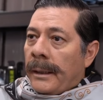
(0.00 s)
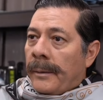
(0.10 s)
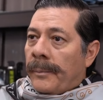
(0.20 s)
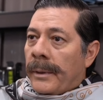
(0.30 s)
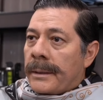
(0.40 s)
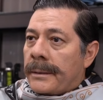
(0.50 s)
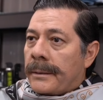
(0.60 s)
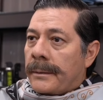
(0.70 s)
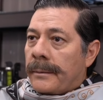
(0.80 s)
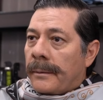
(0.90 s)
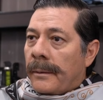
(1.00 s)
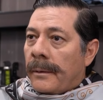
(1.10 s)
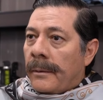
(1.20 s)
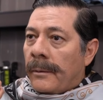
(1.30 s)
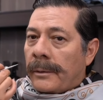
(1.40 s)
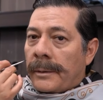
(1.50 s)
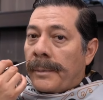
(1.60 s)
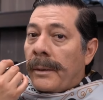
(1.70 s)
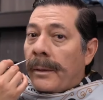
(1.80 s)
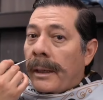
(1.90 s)
Y pues
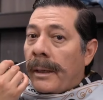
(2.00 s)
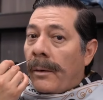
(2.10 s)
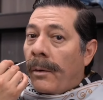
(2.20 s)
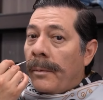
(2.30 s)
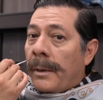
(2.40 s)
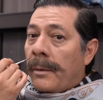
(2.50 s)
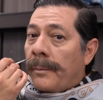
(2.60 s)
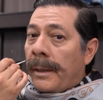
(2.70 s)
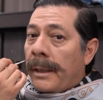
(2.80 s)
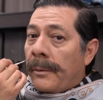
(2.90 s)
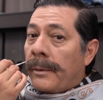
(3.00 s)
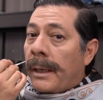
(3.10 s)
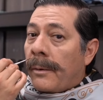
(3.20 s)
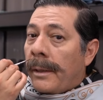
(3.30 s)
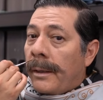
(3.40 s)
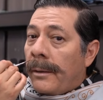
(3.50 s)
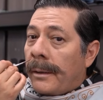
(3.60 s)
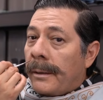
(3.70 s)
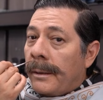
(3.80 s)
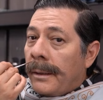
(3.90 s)
Espero que hoy me acompañen un día con Enoch.
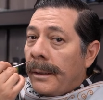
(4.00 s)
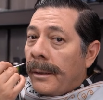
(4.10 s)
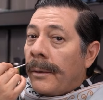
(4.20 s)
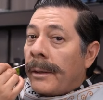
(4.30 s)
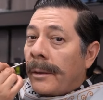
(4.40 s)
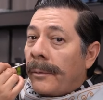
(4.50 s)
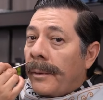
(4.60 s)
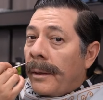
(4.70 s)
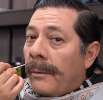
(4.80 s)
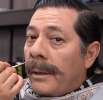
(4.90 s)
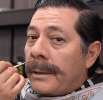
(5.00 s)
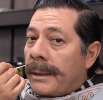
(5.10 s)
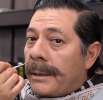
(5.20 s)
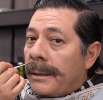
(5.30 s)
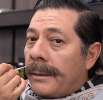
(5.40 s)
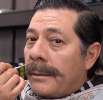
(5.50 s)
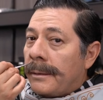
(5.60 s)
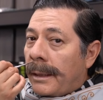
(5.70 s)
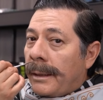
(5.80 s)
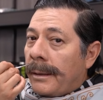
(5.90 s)
Ahorita los veo en el set.
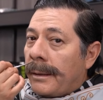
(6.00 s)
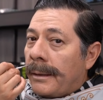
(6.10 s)
¿Sale?